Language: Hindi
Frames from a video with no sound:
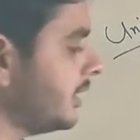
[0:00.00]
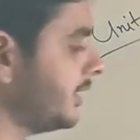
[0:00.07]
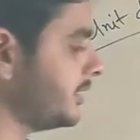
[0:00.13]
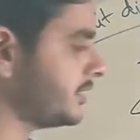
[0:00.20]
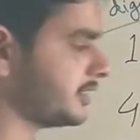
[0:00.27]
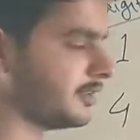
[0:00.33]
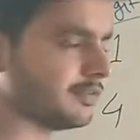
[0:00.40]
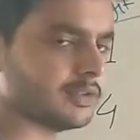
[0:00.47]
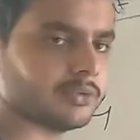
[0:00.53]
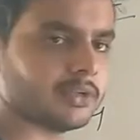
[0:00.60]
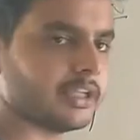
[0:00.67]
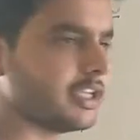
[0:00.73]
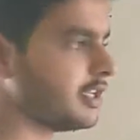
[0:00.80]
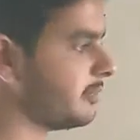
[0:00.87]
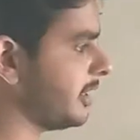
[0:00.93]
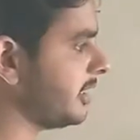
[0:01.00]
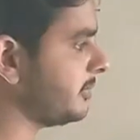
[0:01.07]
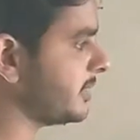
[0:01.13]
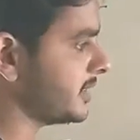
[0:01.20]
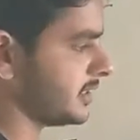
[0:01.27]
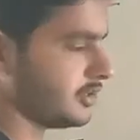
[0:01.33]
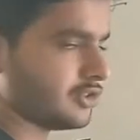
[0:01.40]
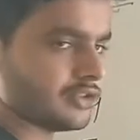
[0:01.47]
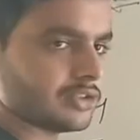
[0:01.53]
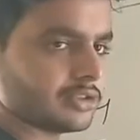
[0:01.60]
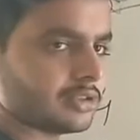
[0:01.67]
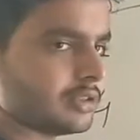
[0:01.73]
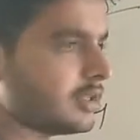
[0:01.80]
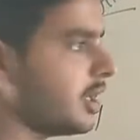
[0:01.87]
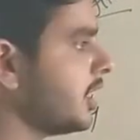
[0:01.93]
एंड सेवन होगा ये हमारी बेसिक चीज़ें
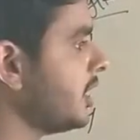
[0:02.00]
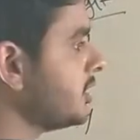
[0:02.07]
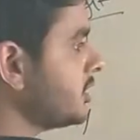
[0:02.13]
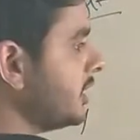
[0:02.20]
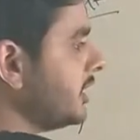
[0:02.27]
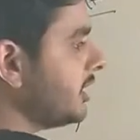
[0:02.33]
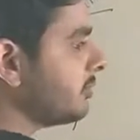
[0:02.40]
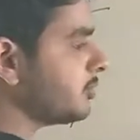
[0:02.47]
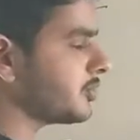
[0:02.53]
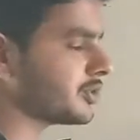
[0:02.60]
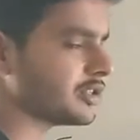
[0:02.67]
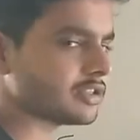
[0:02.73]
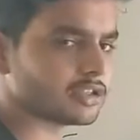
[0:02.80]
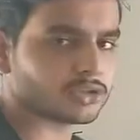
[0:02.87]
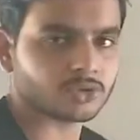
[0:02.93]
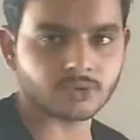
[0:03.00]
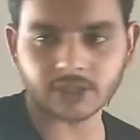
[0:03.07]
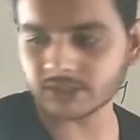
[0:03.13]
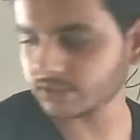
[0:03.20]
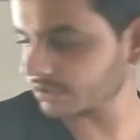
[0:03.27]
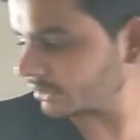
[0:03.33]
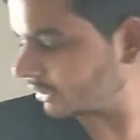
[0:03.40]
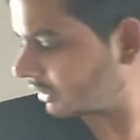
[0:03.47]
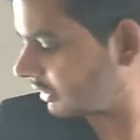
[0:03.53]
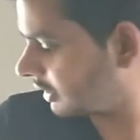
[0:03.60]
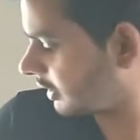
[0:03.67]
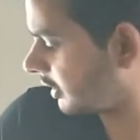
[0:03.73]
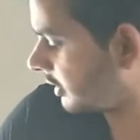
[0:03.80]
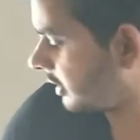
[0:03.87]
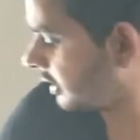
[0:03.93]
थी चलिए हम क्वेश्चन से शुरुआत करते हैं
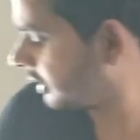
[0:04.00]
ठीक है